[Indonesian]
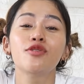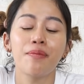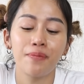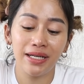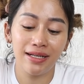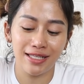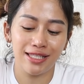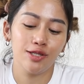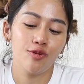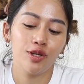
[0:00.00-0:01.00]
juga
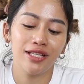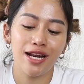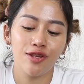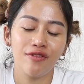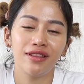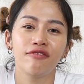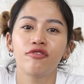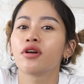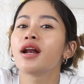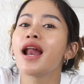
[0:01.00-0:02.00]
pedas. So what are you
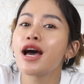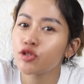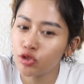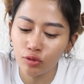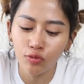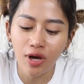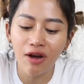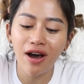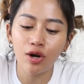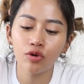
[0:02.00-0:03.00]
waiting for? Langsung
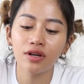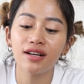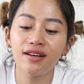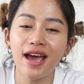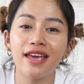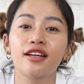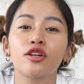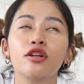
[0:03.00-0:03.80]
buka warung kedai